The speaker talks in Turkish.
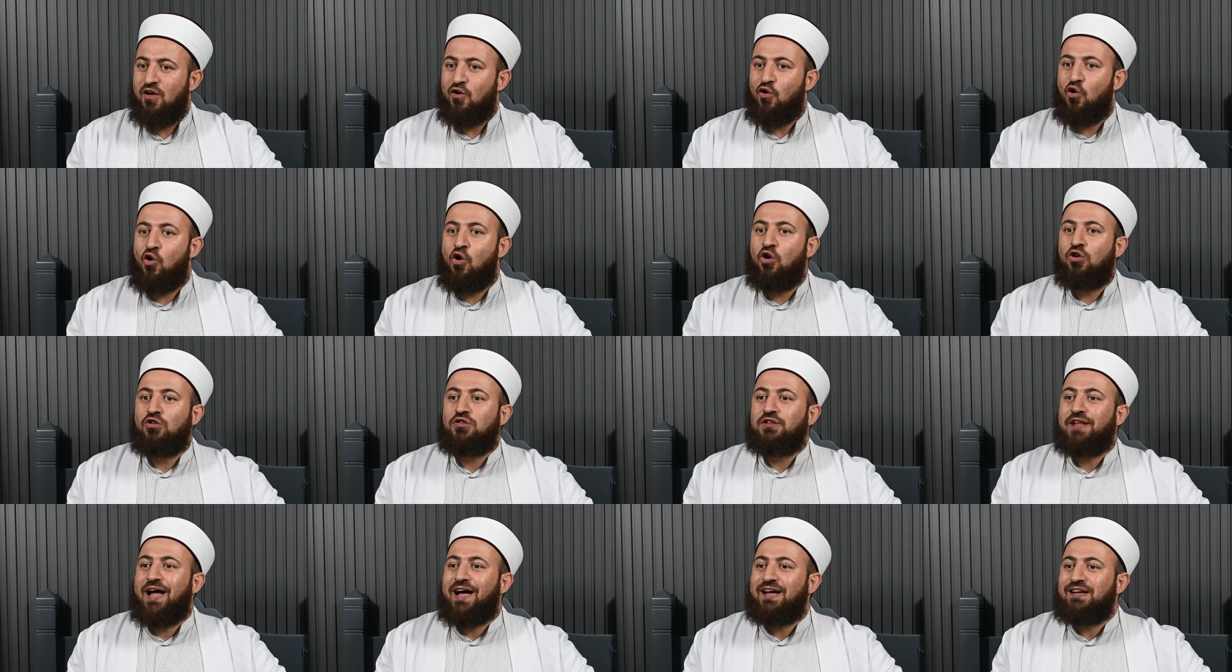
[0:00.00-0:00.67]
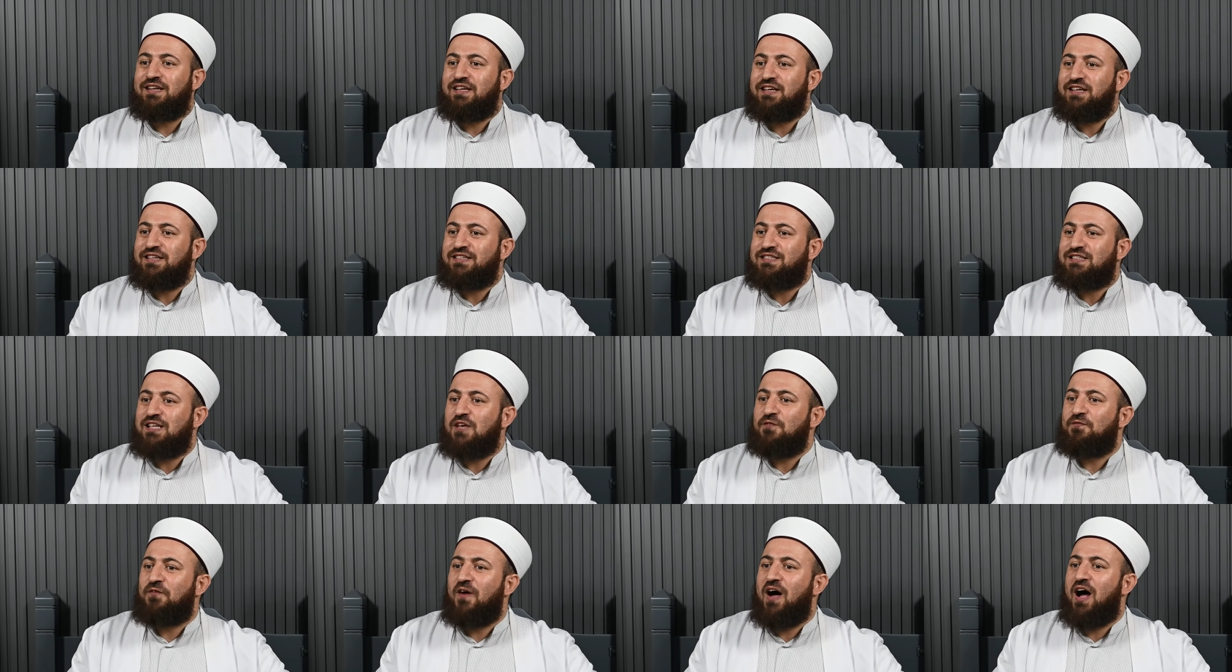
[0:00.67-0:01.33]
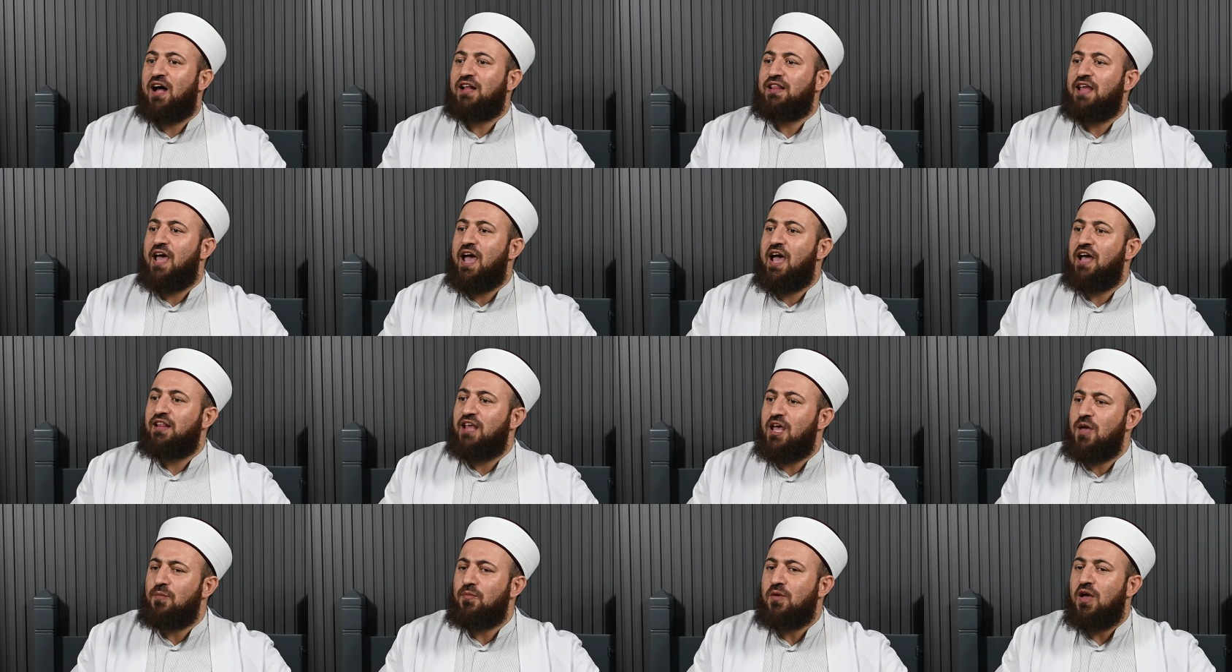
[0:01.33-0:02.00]
Ondan istifade
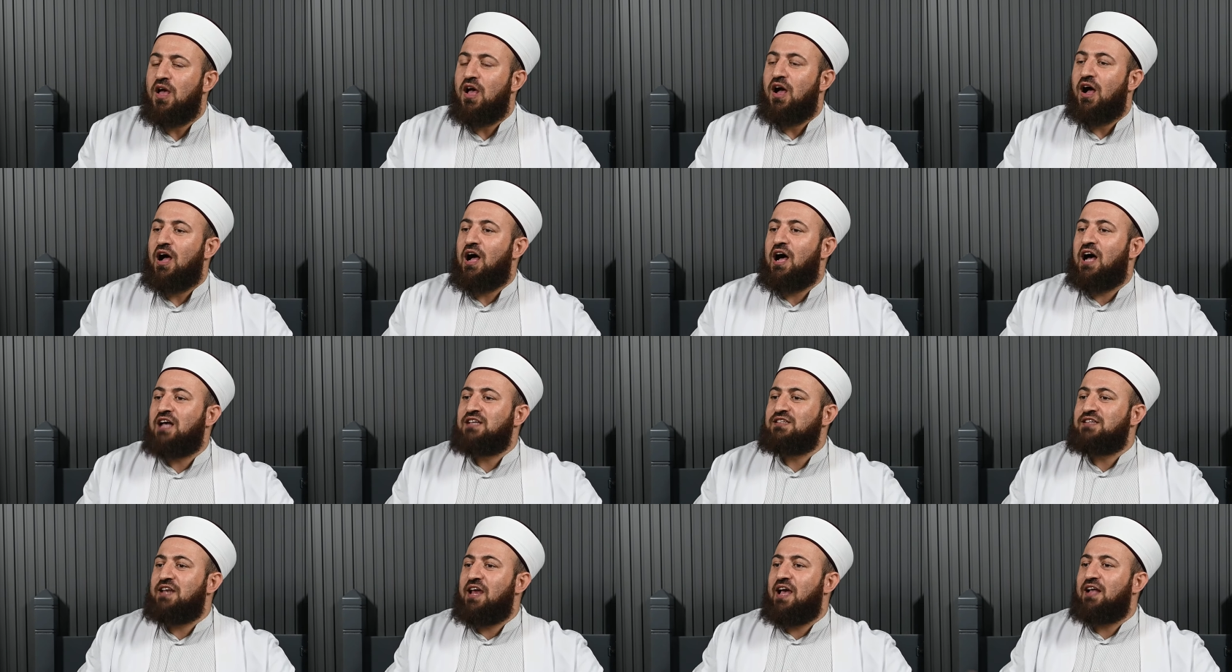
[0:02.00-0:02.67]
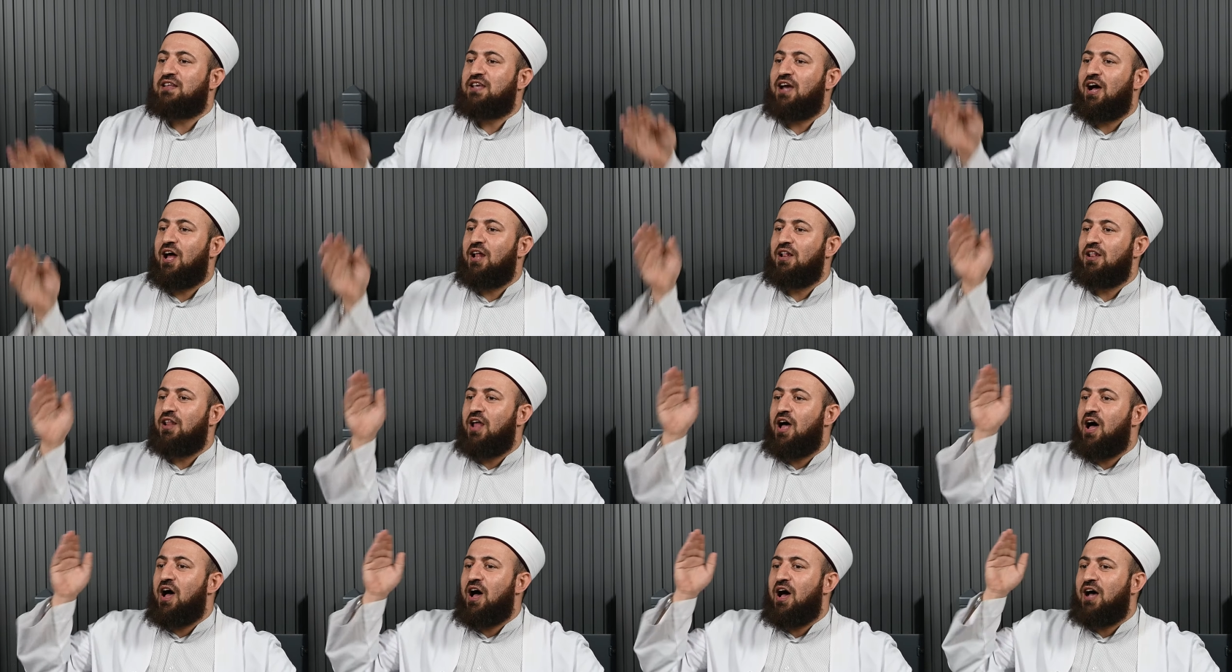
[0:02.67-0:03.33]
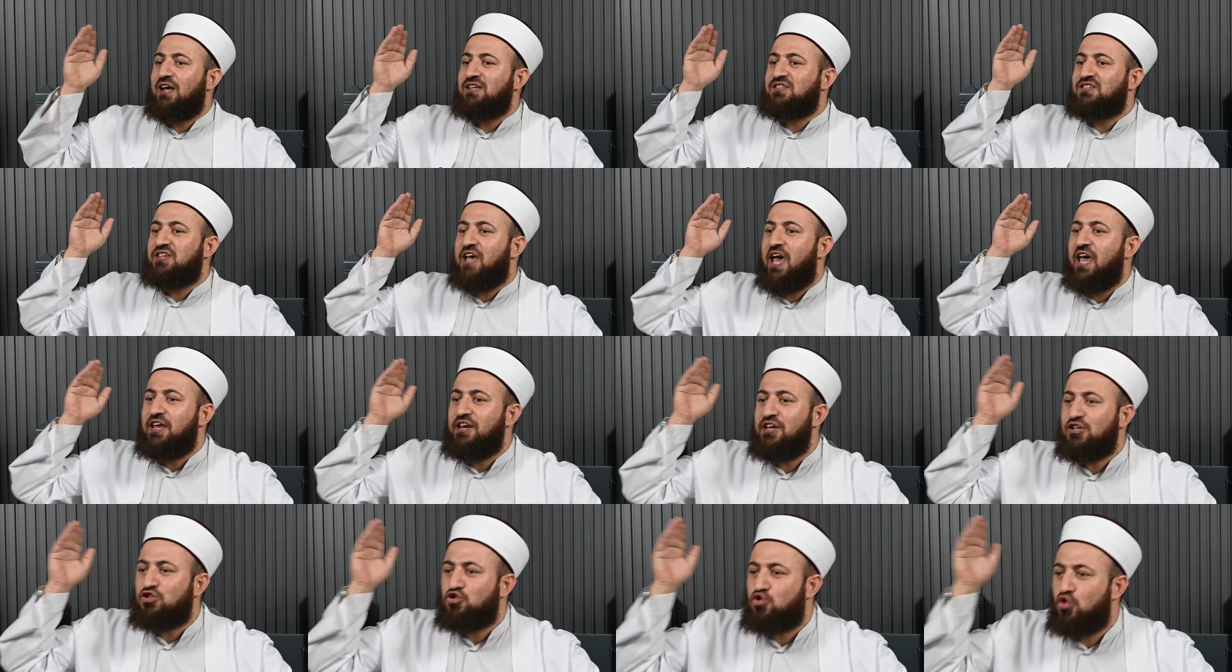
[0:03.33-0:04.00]
edip Hazreti Allah'a
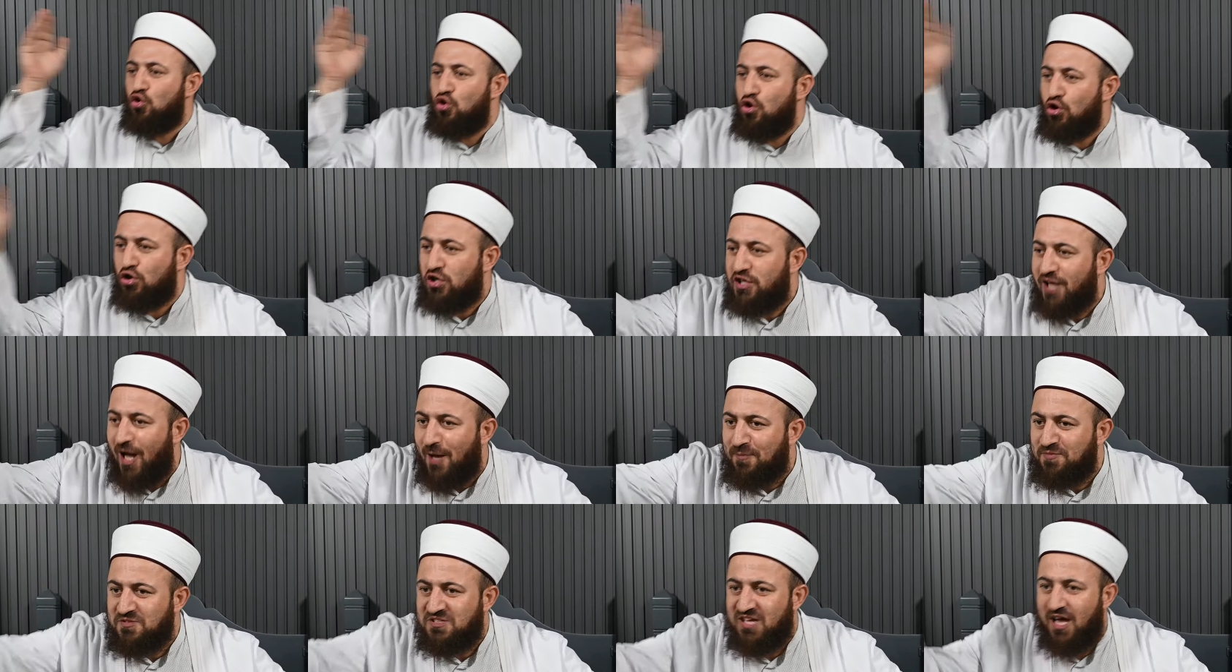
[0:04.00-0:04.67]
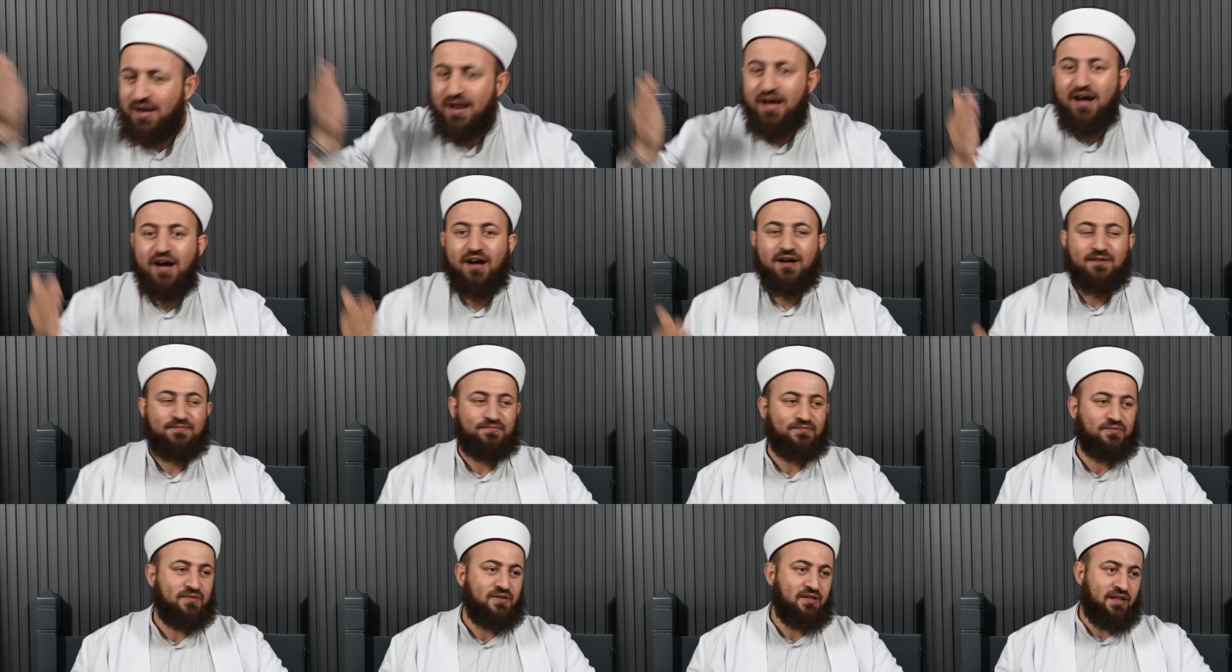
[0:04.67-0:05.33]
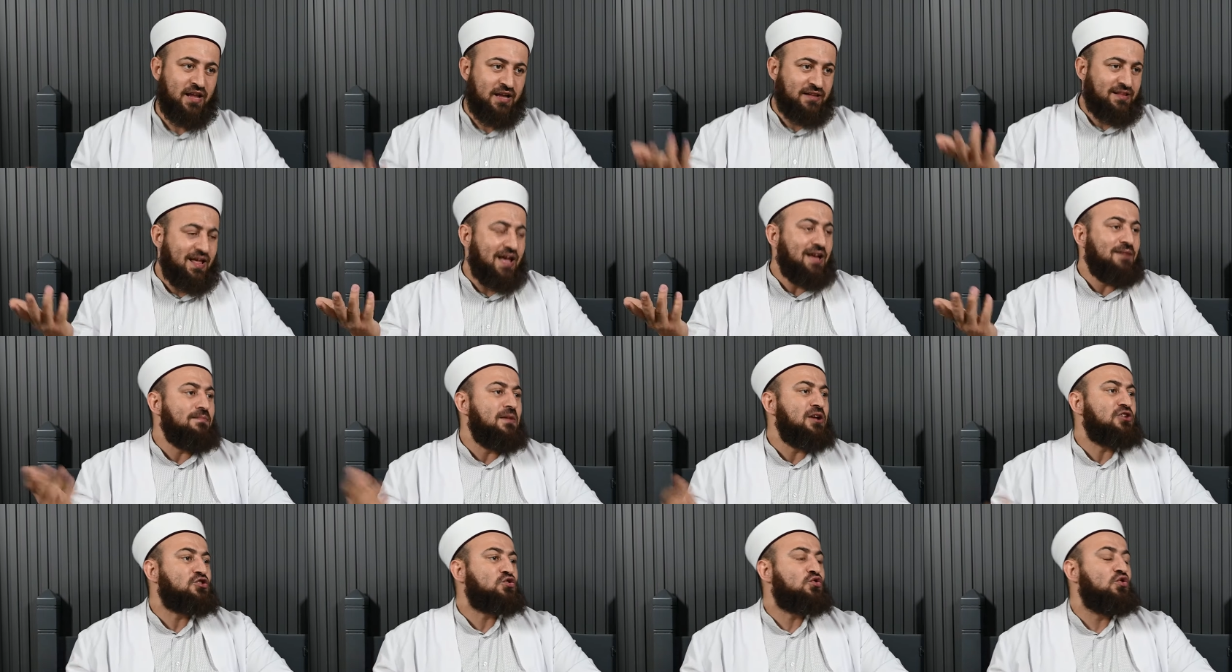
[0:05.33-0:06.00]
seyri sülük yapsana. Neden
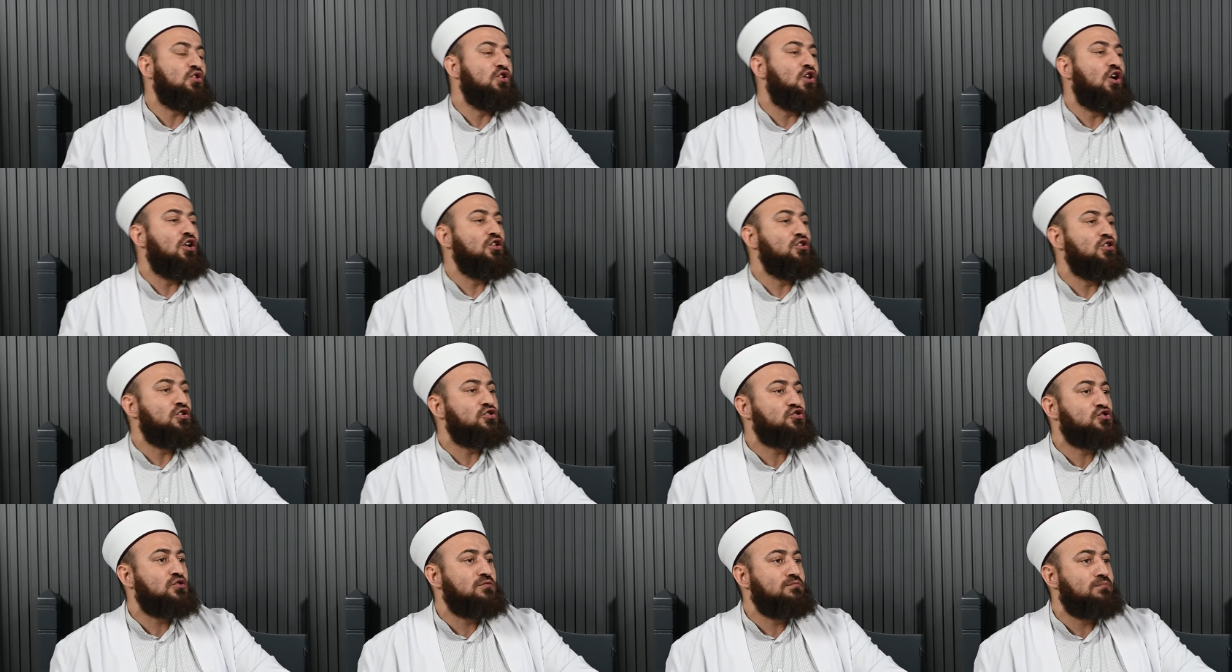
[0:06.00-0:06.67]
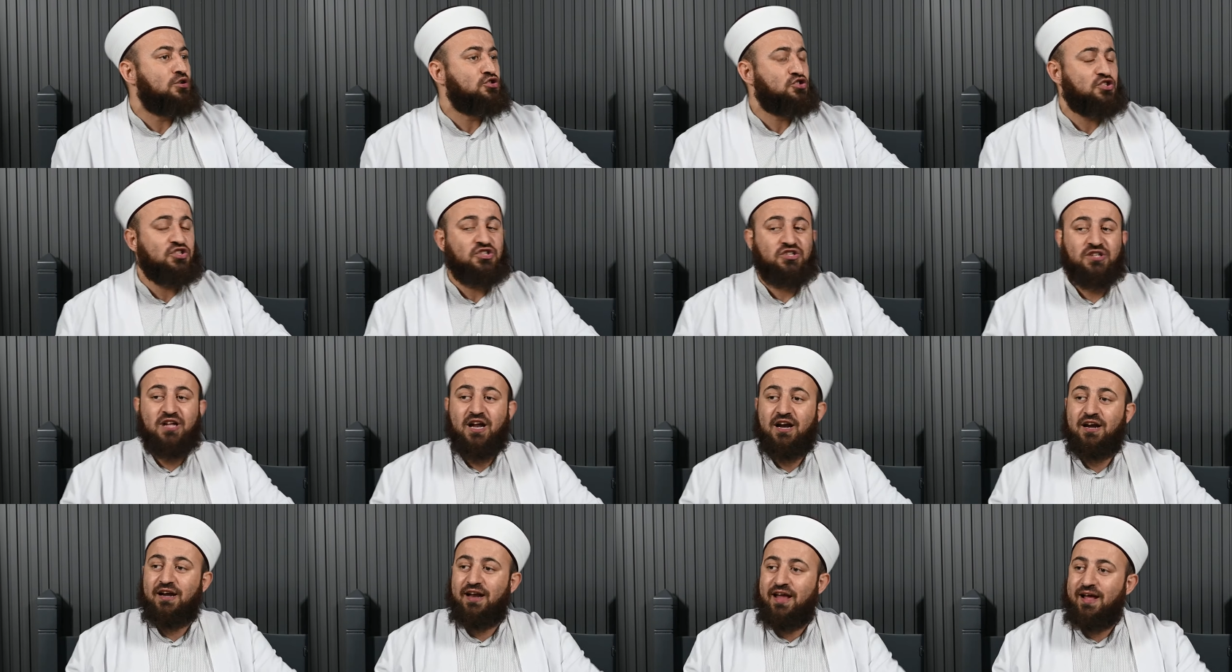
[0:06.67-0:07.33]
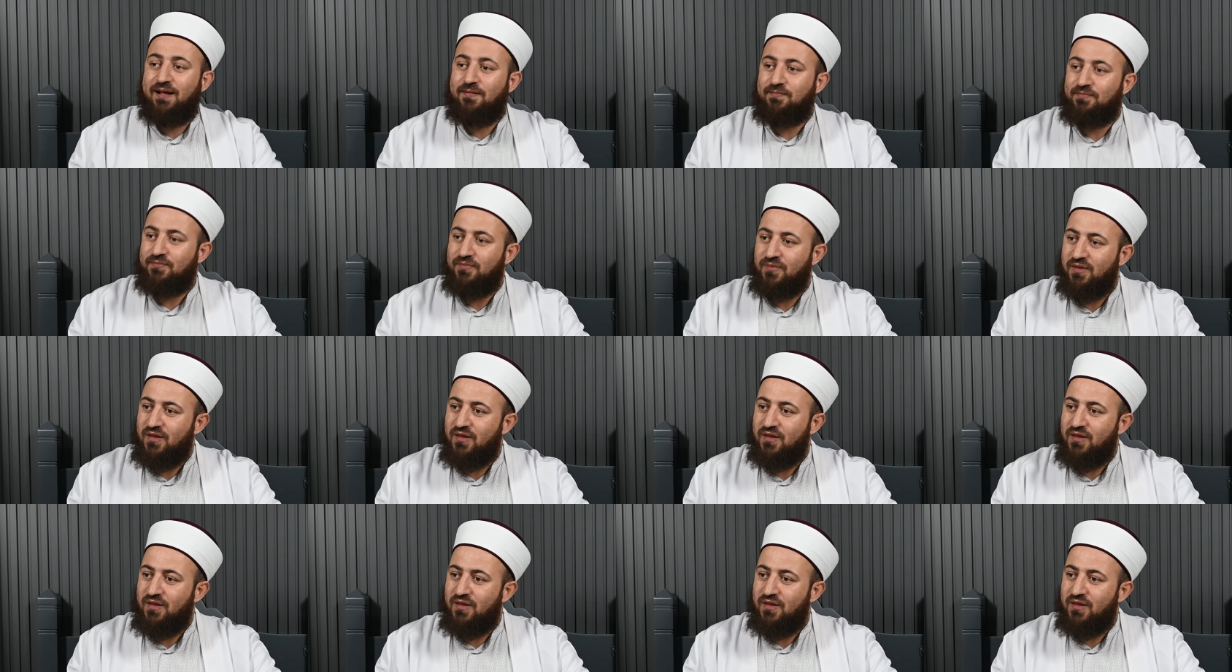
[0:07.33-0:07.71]
meşgul oluyorsun boş işlerle?